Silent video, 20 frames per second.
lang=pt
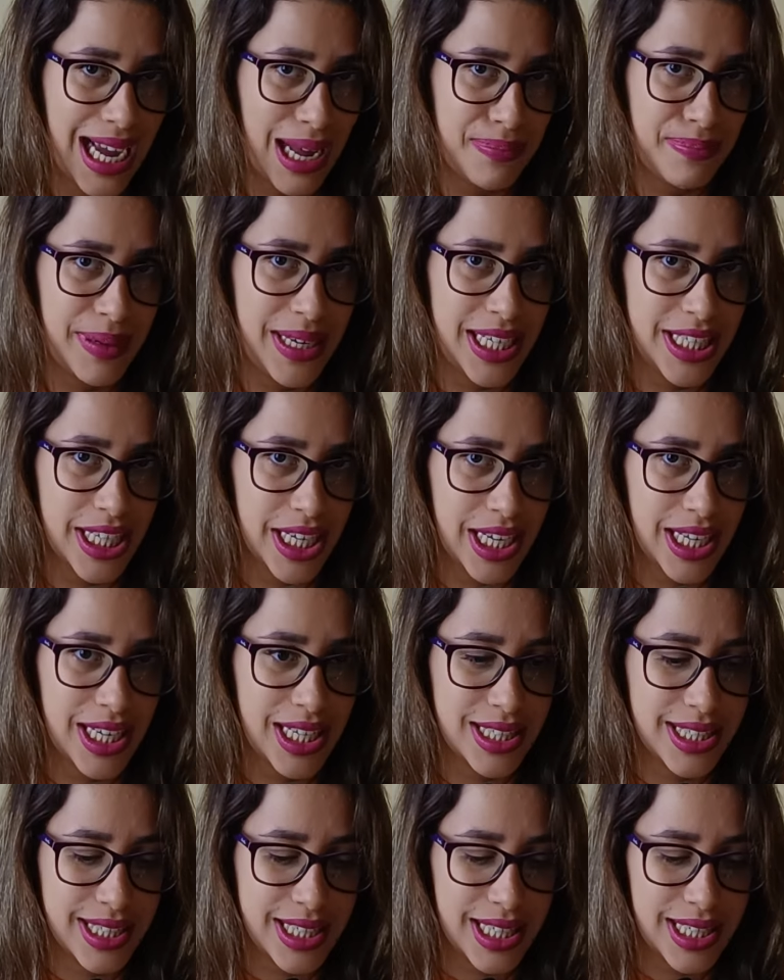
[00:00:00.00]
Capricha aqui
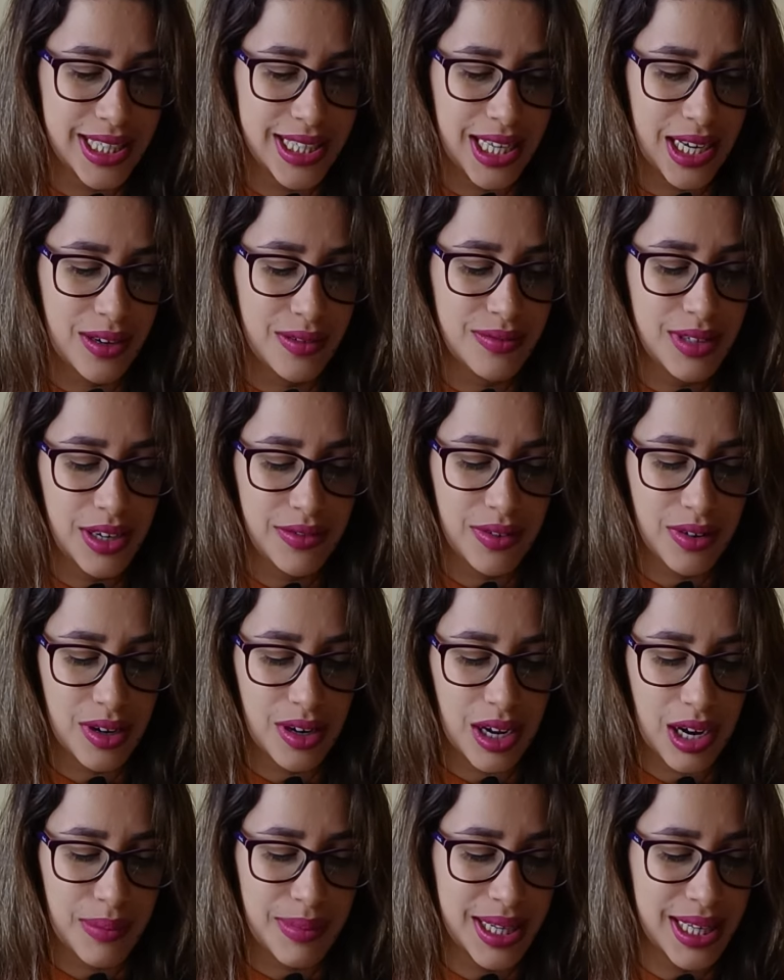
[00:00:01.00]
na descrição. Eu vou
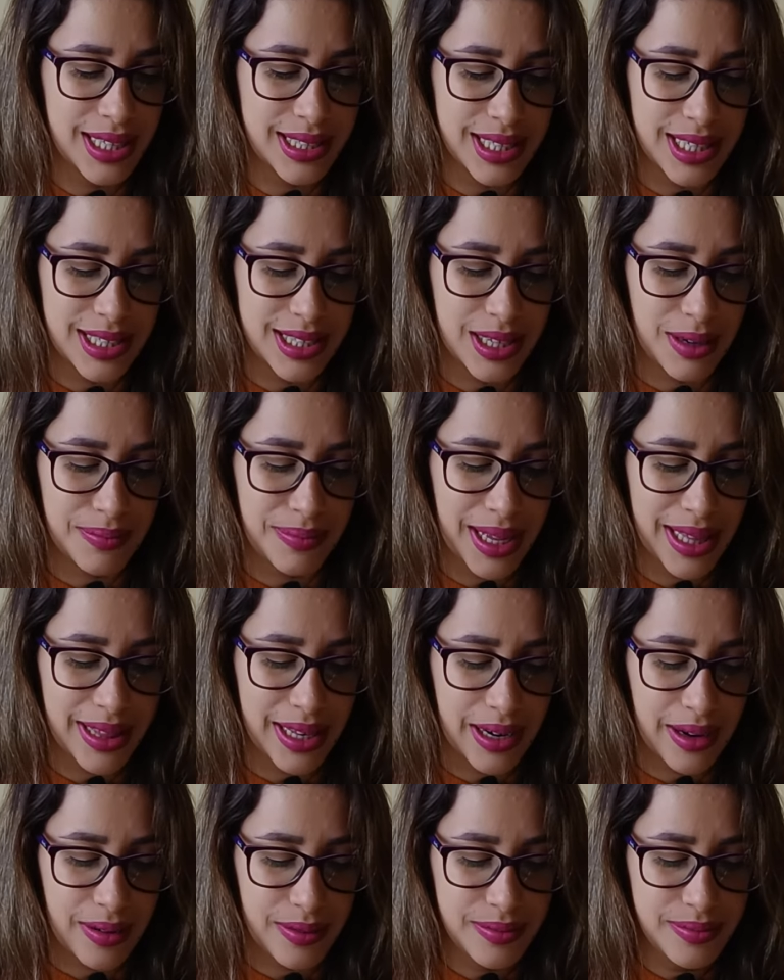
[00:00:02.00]
colocar uma descrição
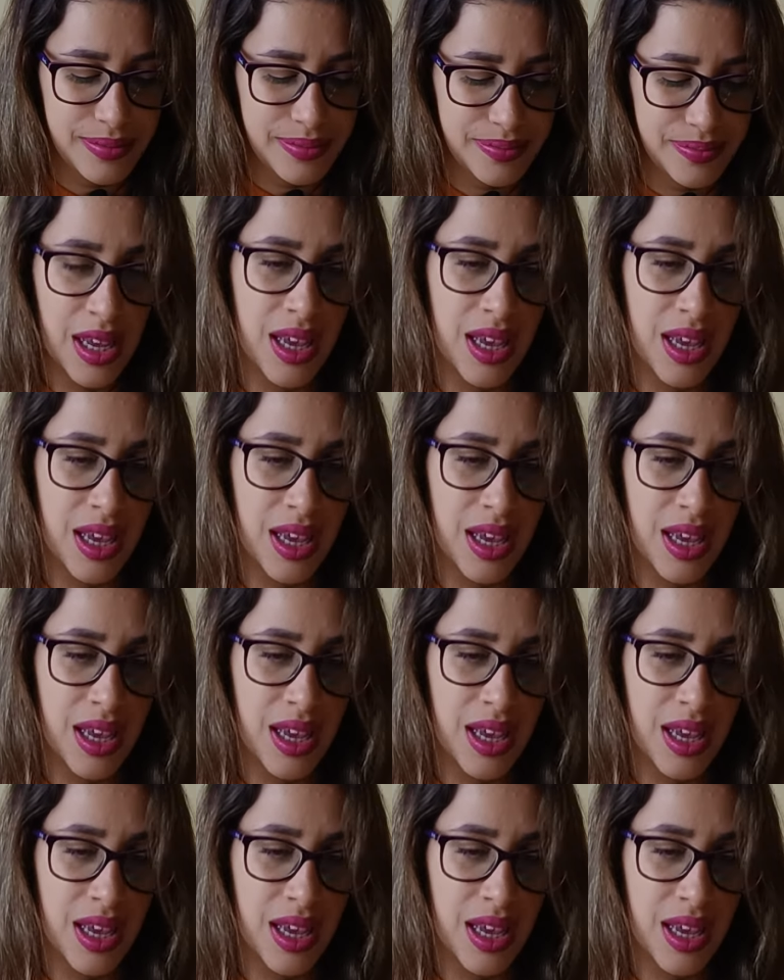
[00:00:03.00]
padrão.